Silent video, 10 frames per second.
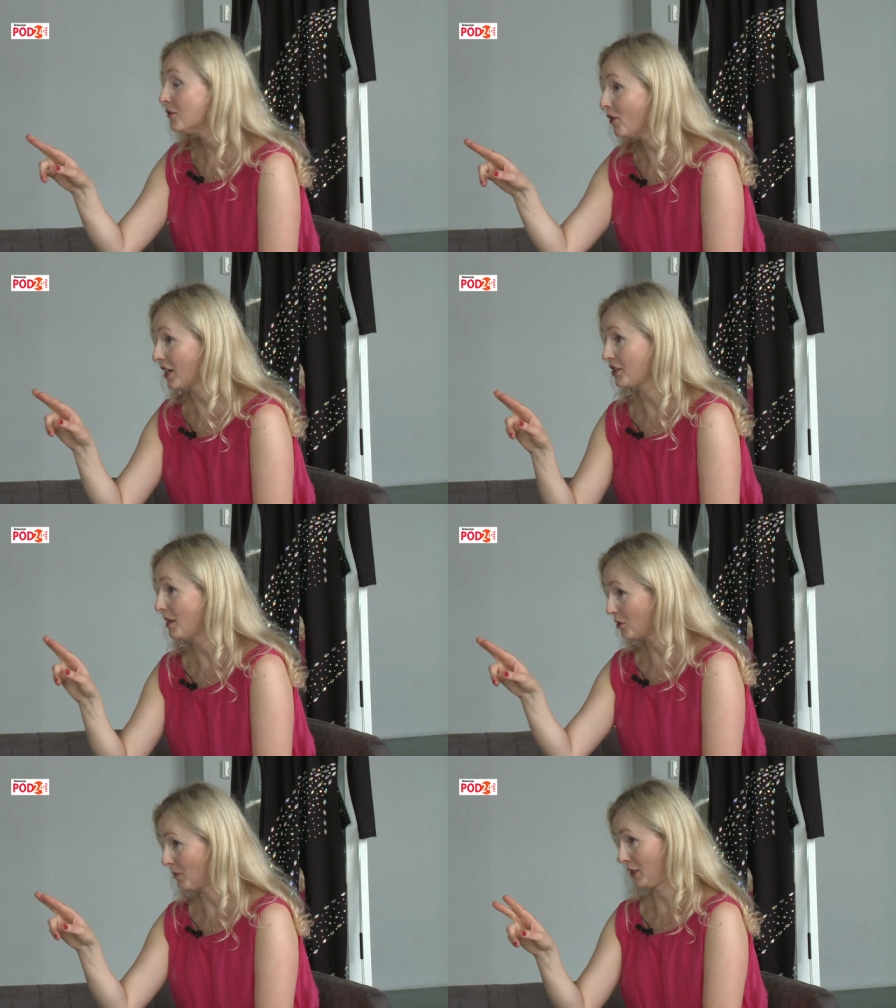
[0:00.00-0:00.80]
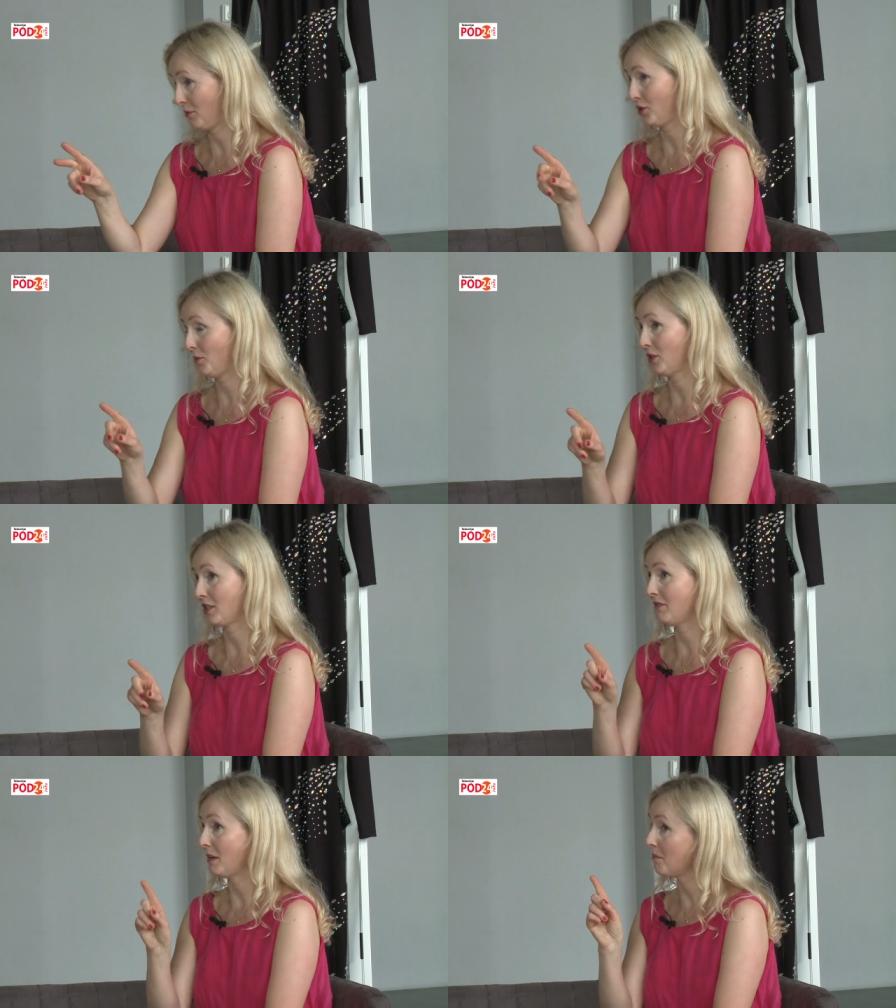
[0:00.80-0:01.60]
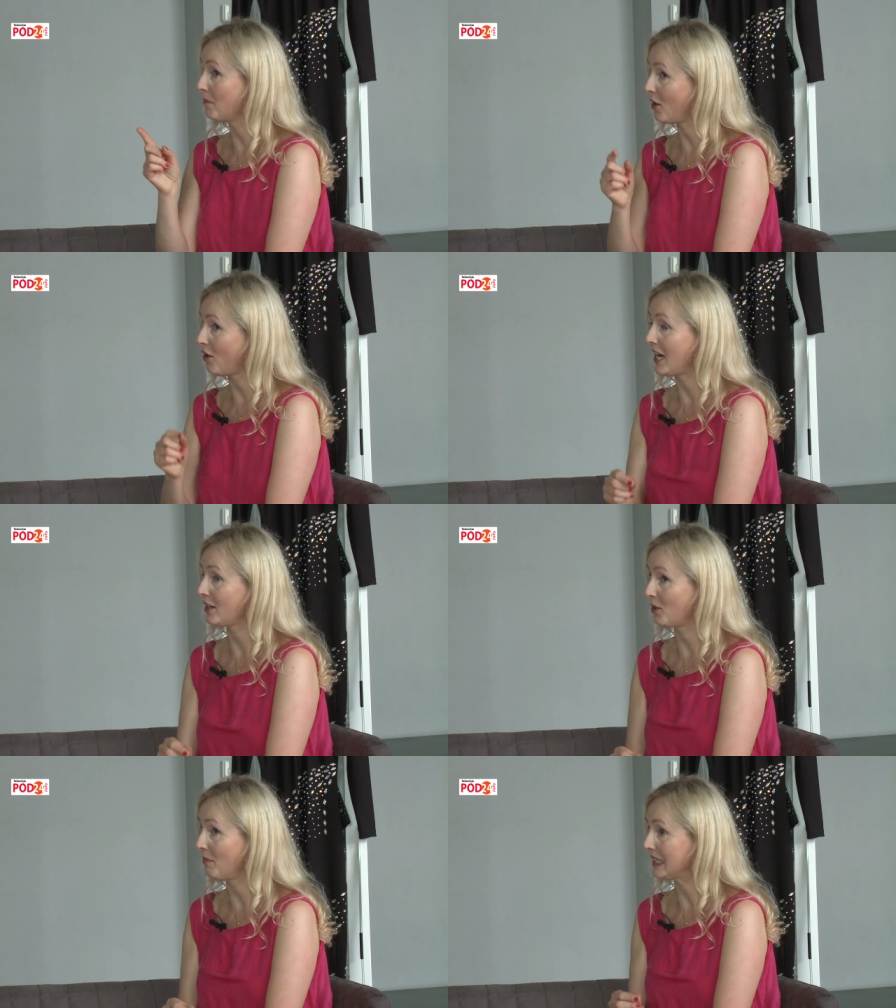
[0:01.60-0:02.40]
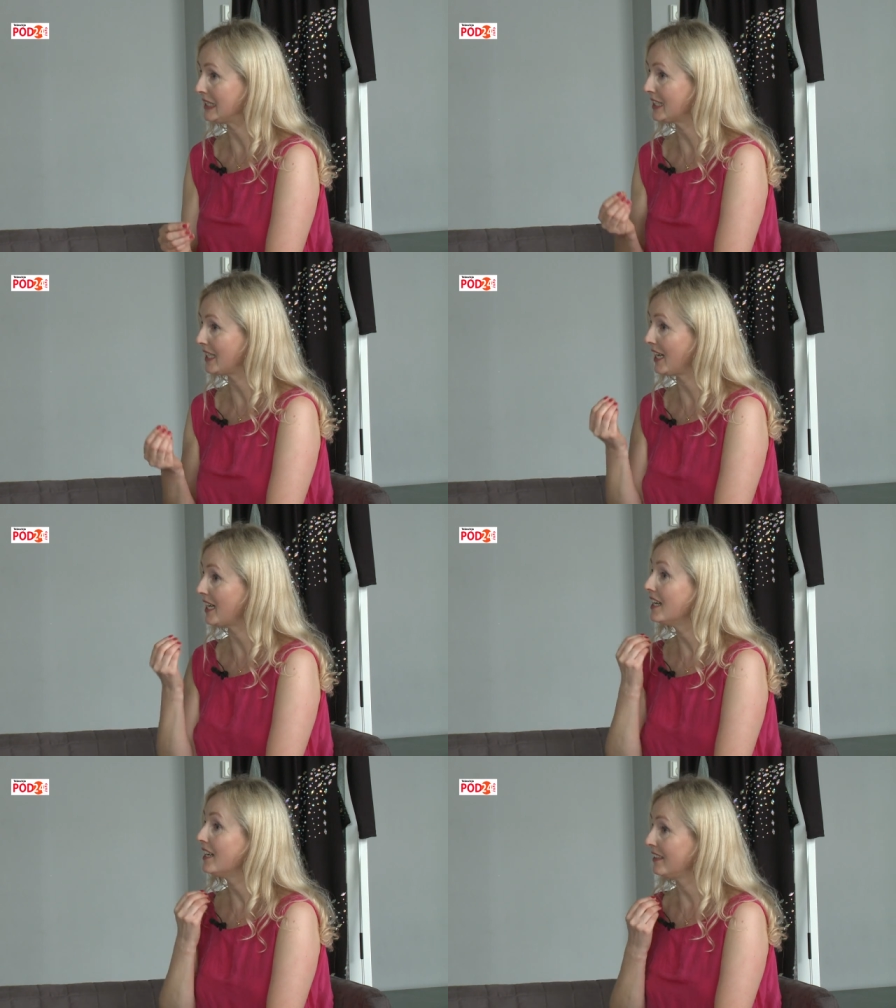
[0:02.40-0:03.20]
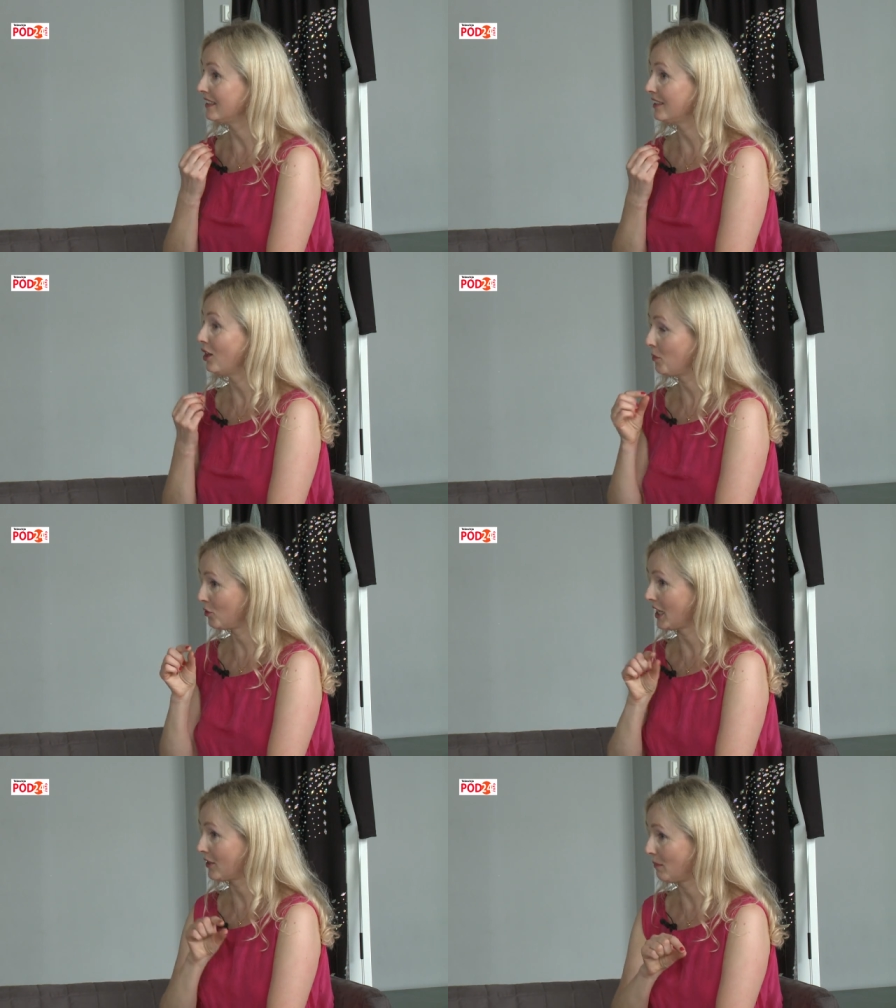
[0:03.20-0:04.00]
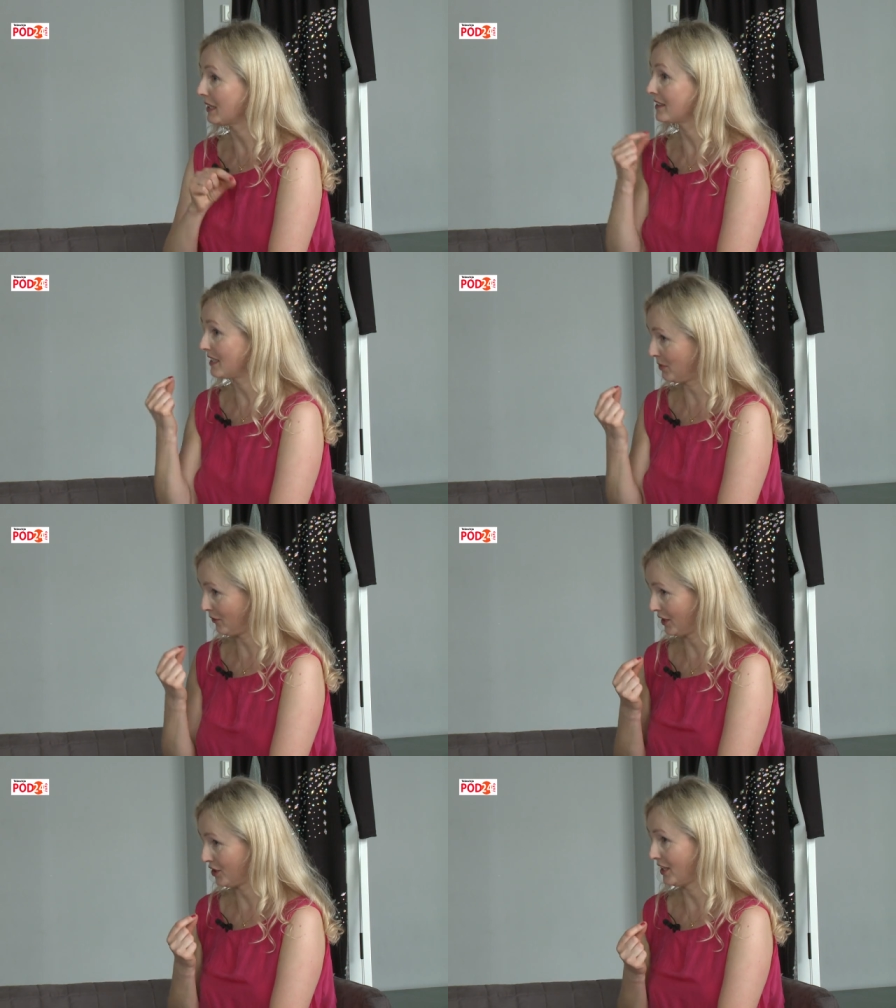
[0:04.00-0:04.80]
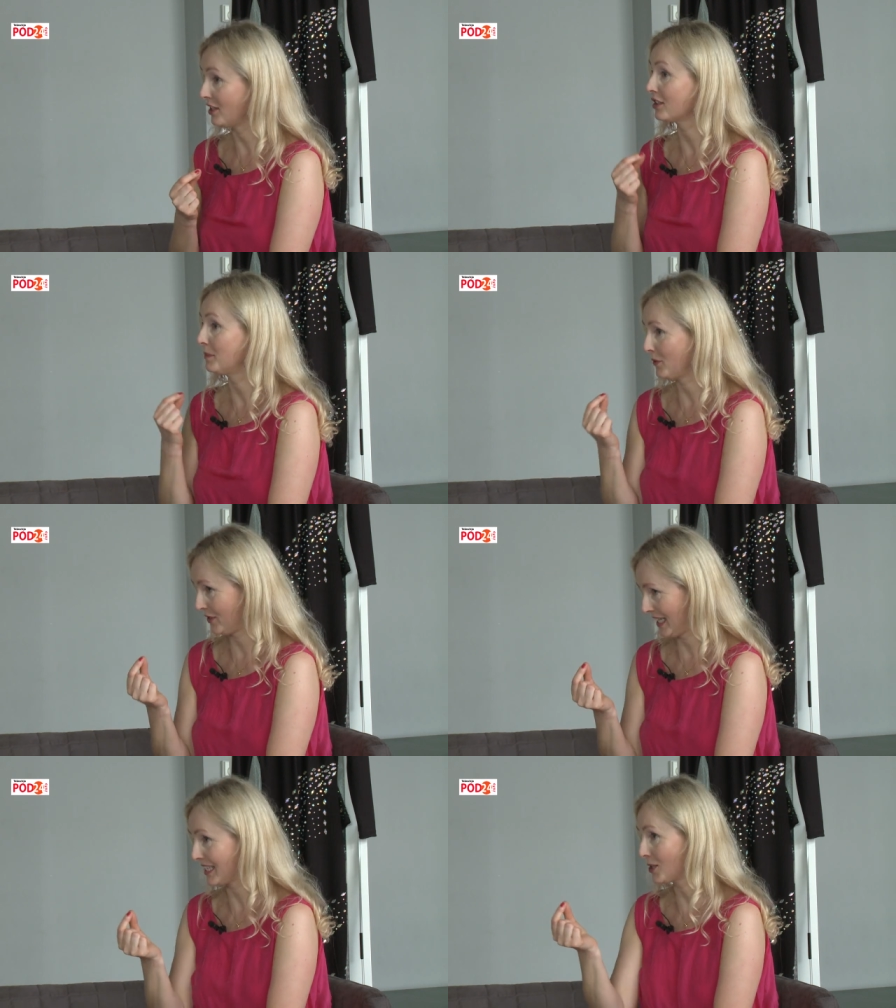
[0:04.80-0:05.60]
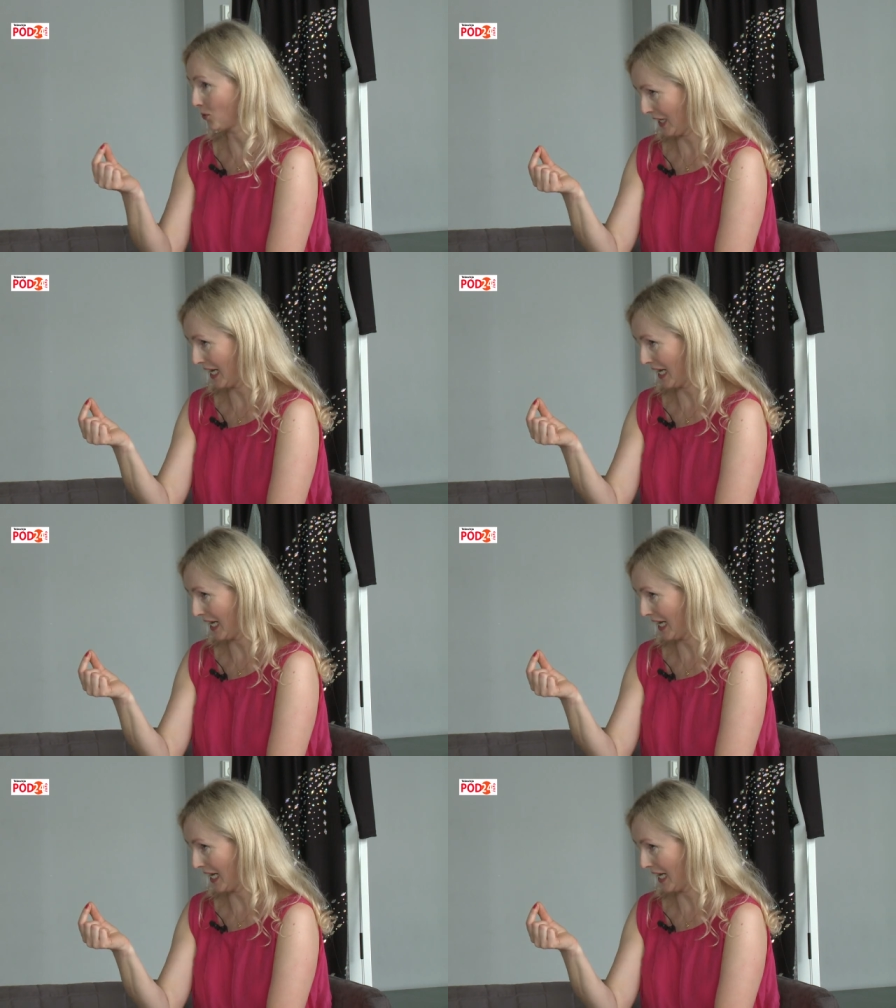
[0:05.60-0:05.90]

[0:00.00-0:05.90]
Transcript: E, właśnie, przepraszam, że Ci przerywam, bo akrobatykę, oprócz akrobatyki powietrznej od 15